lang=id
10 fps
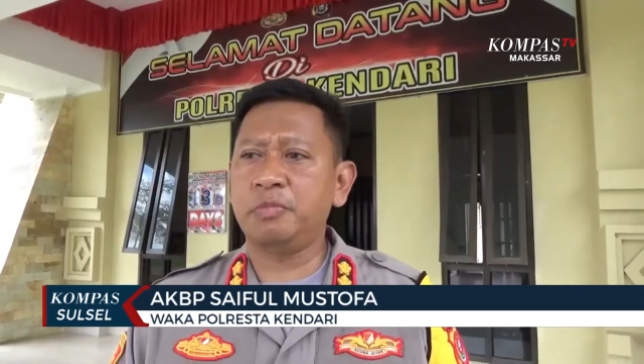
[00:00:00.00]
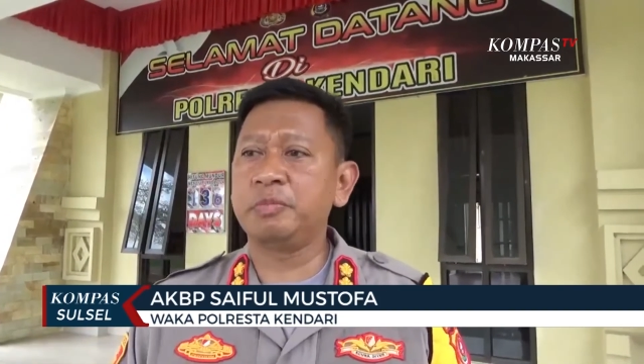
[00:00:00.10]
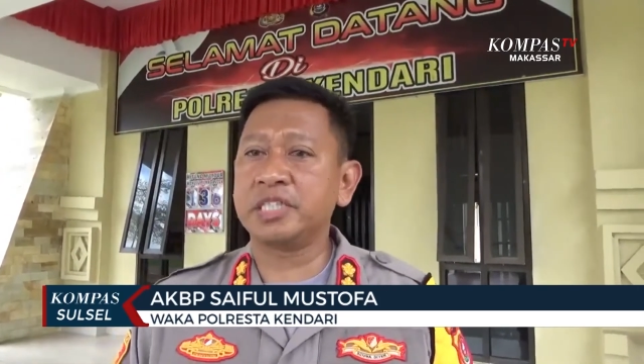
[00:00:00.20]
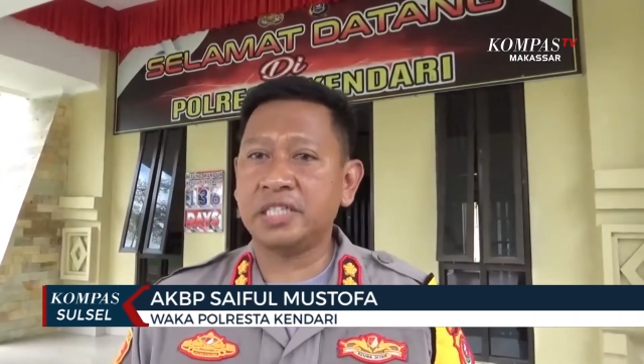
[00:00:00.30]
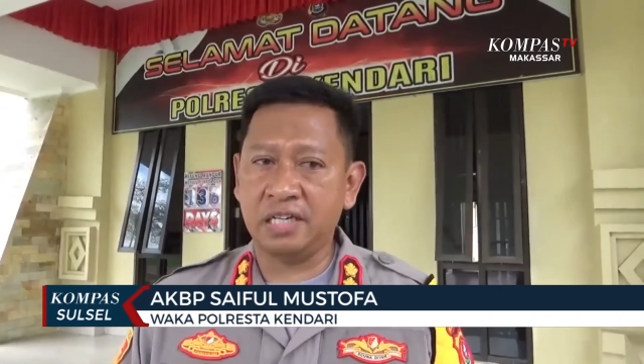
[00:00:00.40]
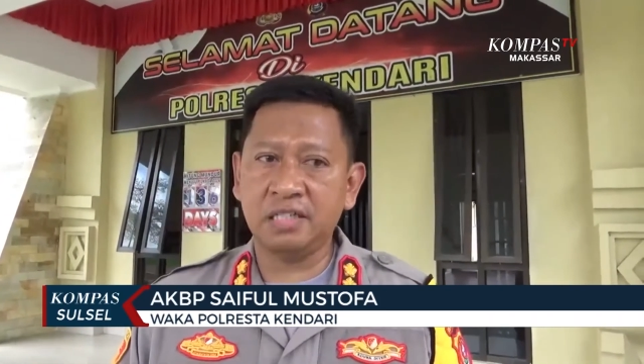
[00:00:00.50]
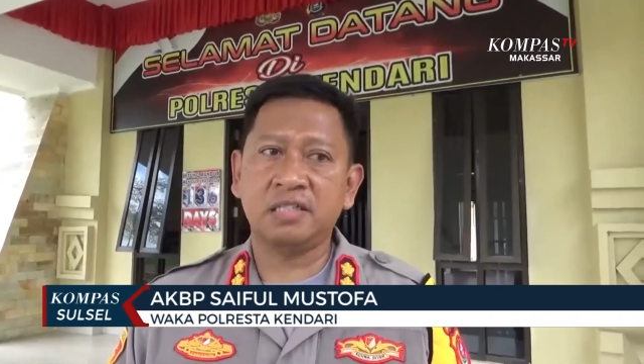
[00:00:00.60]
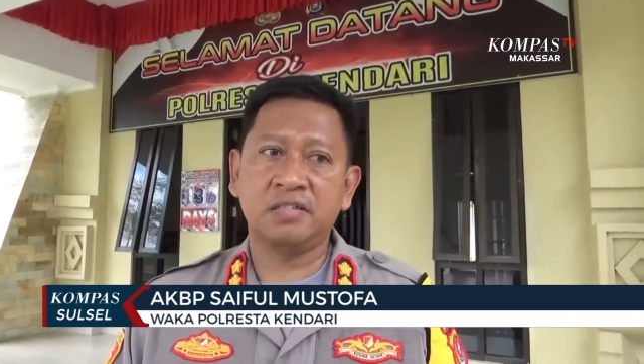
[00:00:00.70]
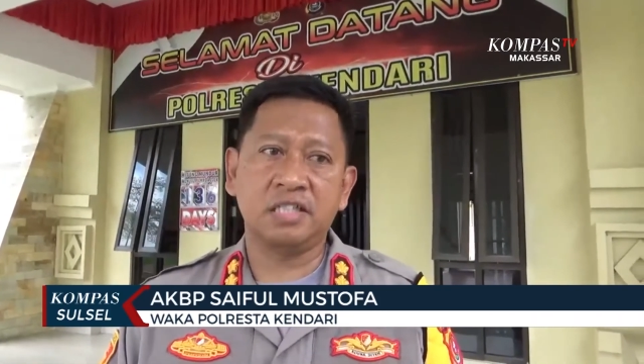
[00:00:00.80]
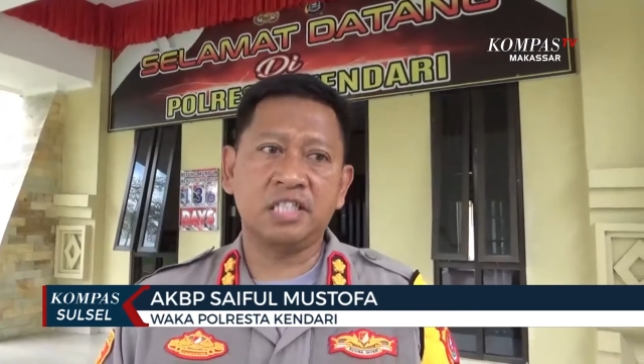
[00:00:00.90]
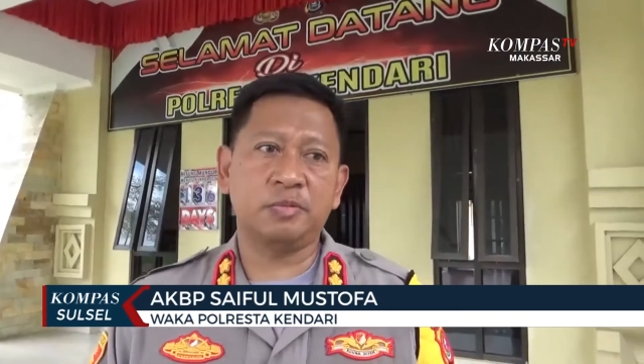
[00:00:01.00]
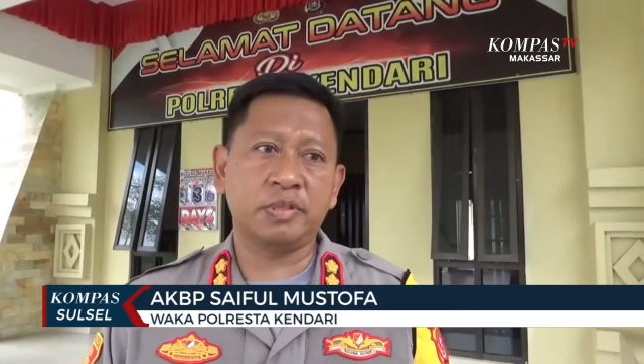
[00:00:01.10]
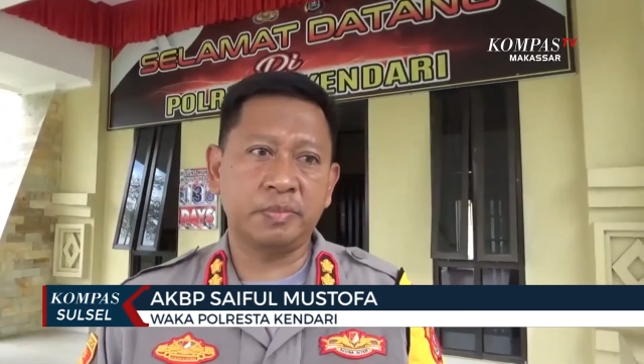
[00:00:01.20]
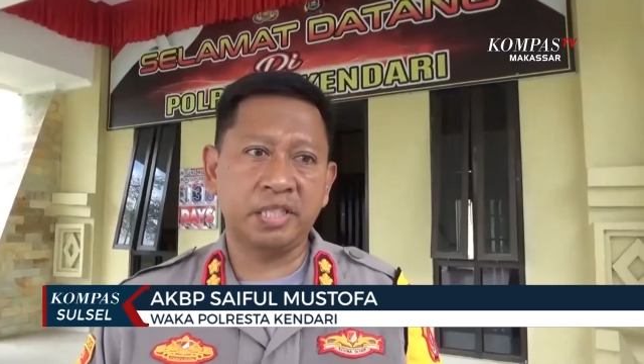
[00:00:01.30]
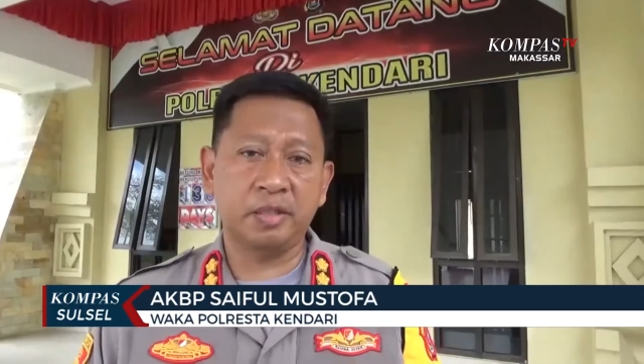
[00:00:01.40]
pemeriksaan oleh
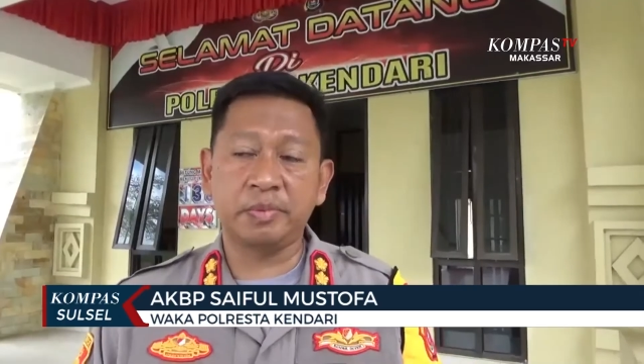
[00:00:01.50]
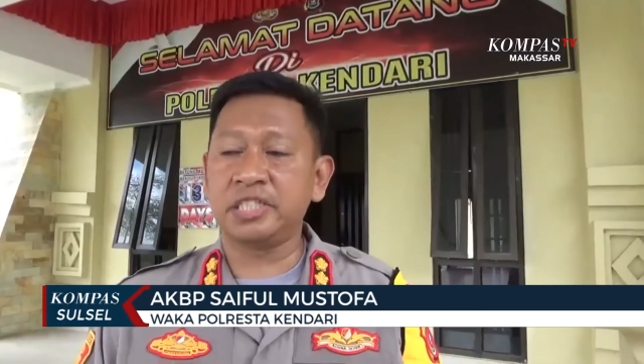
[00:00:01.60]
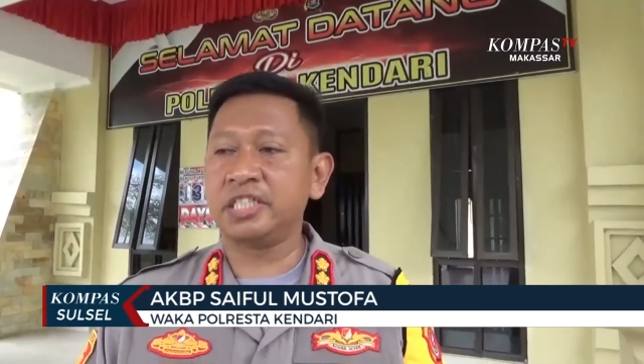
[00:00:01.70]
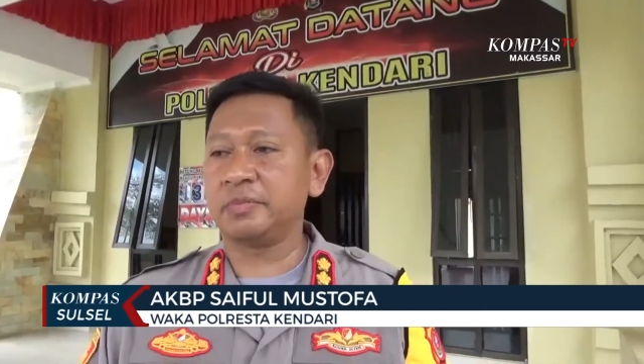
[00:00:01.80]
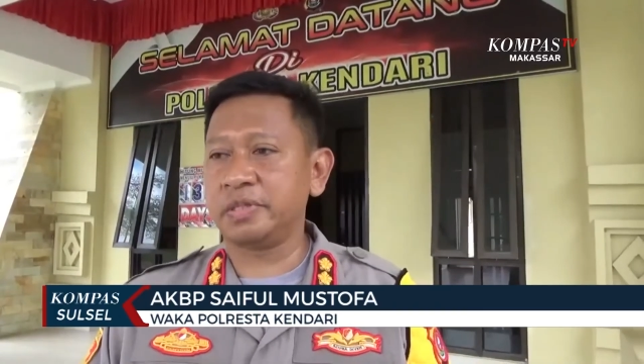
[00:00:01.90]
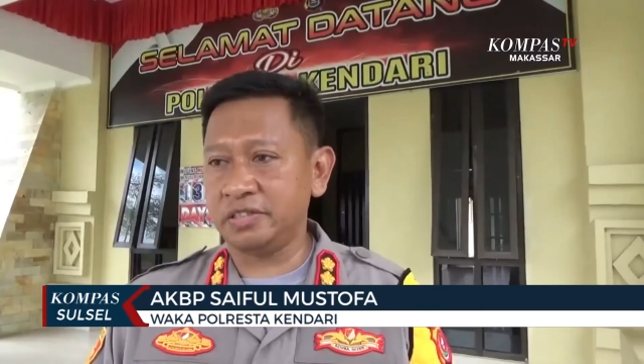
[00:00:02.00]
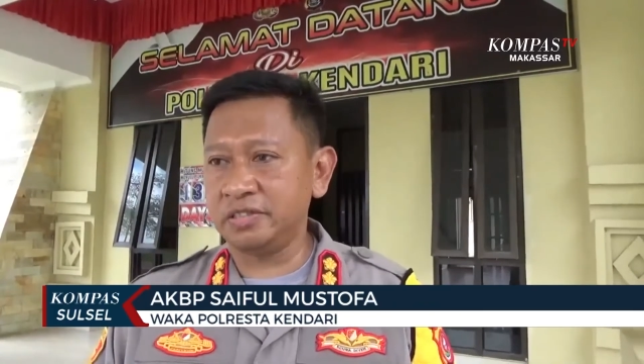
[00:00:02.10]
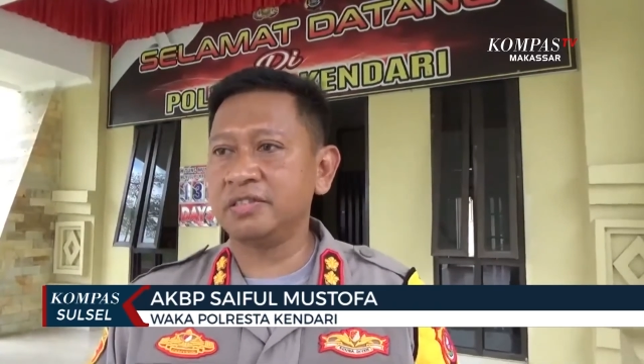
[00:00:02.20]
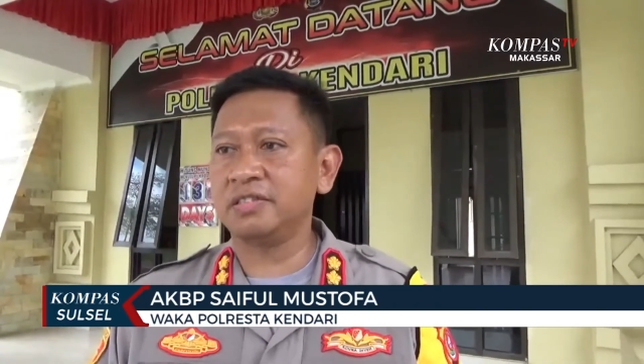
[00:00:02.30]
teman-teman dari penyidik